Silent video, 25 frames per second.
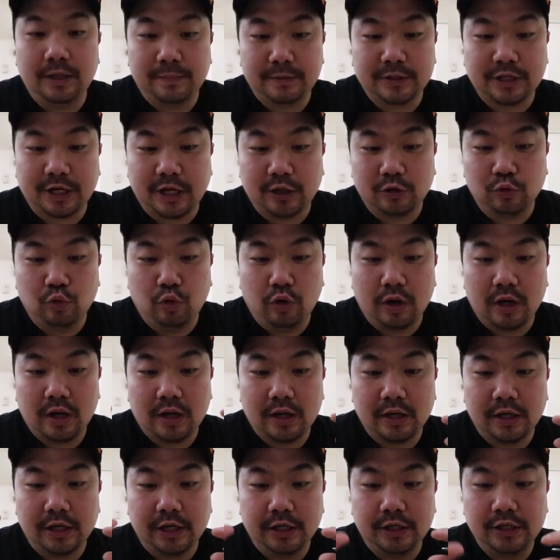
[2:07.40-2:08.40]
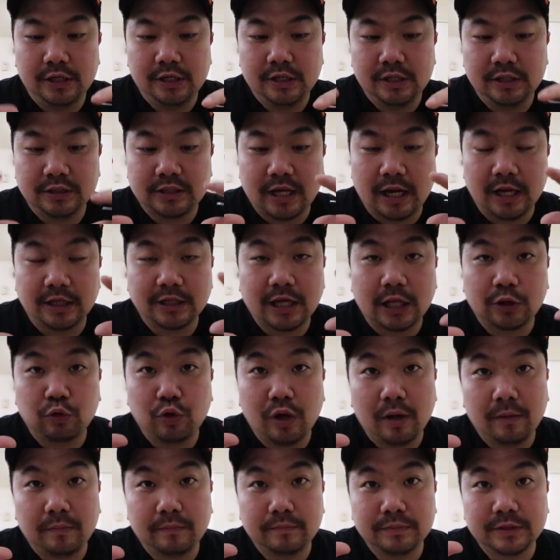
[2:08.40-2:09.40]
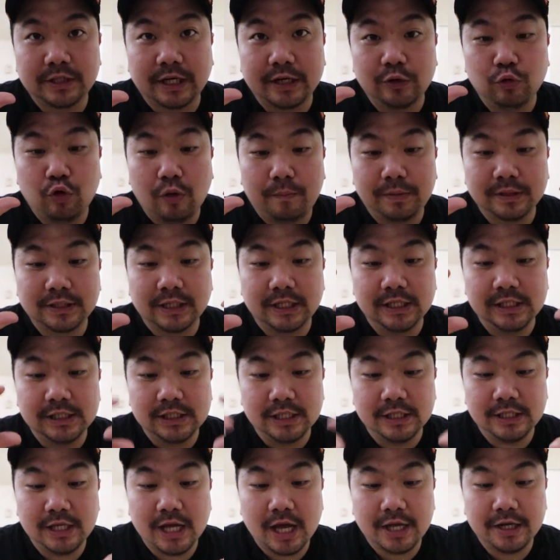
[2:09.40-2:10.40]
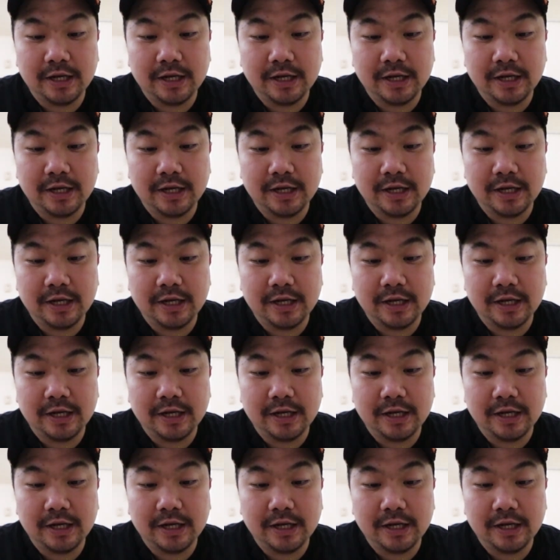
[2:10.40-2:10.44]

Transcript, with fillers: ini pesanan gua ini salah satu yang sering gua pesan di sini